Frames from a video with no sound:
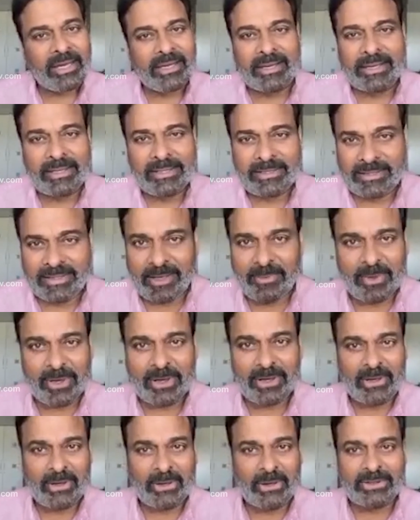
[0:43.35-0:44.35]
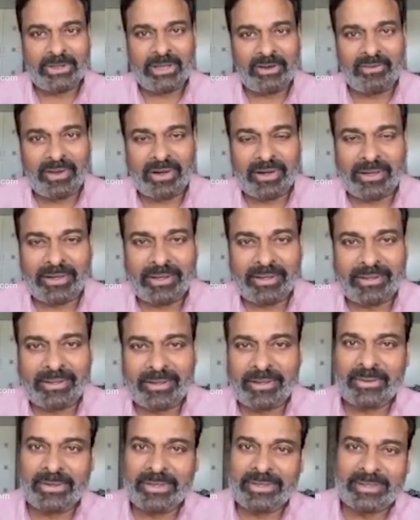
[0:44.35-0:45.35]
ఈ సీమకు నీళ్లు తేవాలని
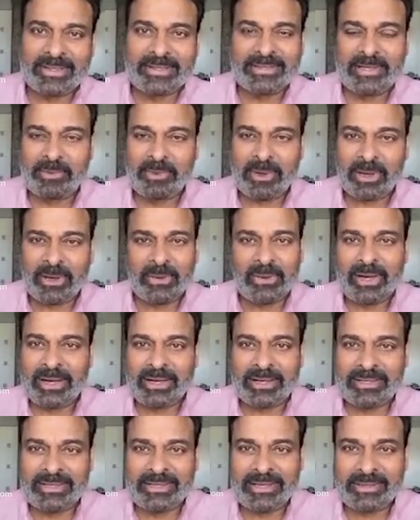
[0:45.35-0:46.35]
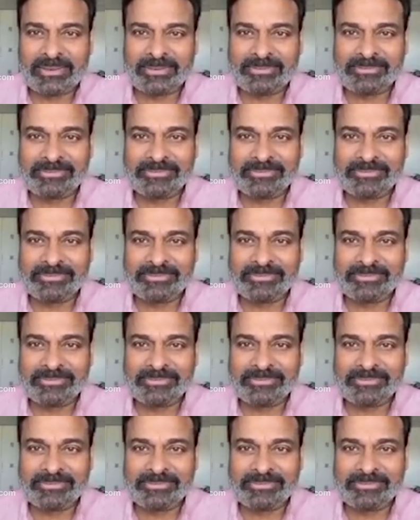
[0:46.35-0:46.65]
నేను ఇంద్ర సినిమాలో నటించాను